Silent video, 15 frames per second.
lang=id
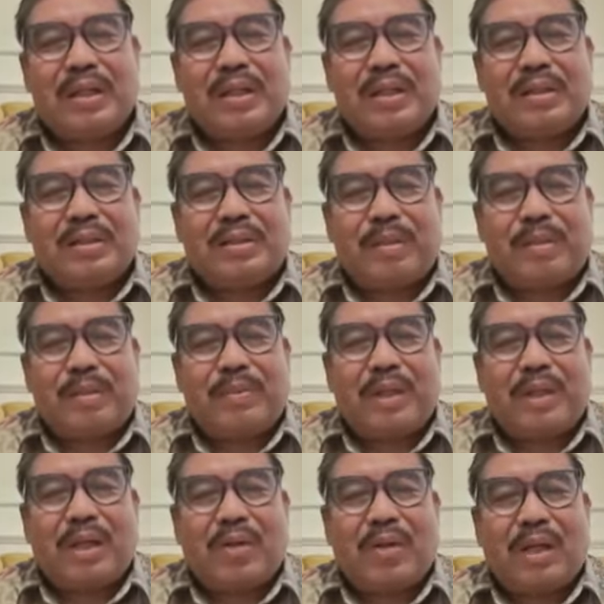Tapi kalau
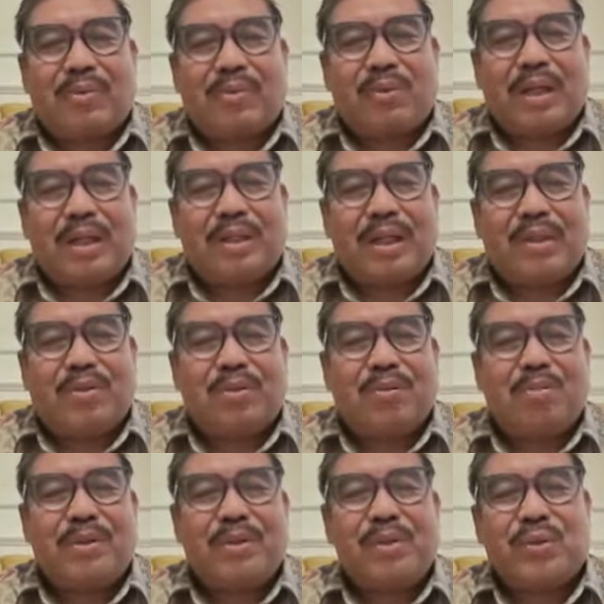aturannya itu
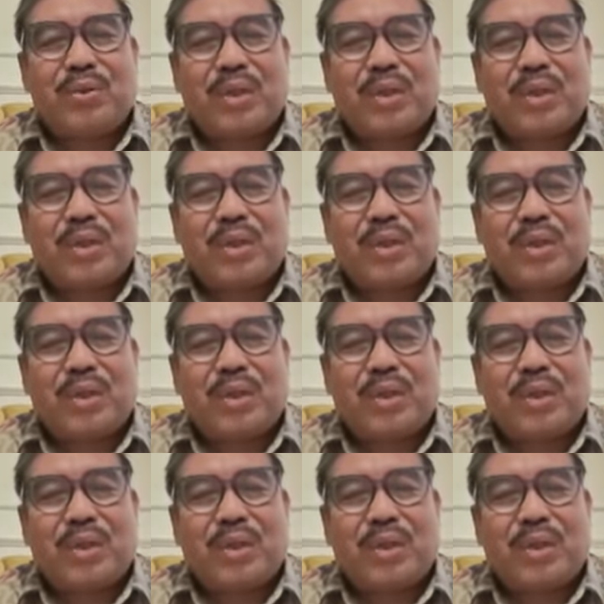menyesuaikan